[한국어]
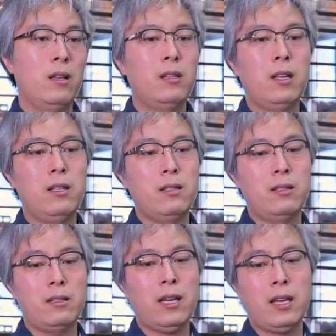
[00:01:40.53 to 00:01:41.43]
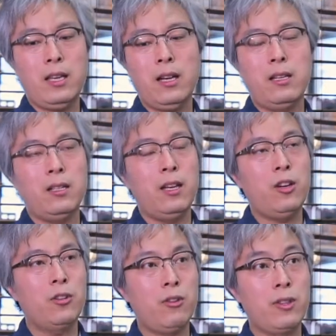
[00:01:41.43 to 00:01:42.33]
일단 자기라는
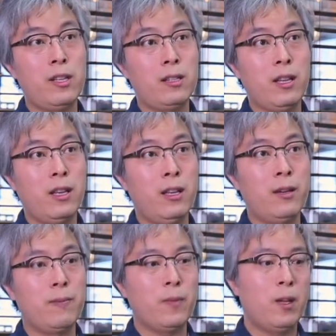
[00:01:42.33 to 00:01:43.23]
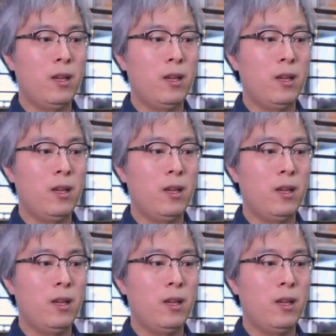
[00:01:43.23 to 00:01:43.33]
게 형성될 때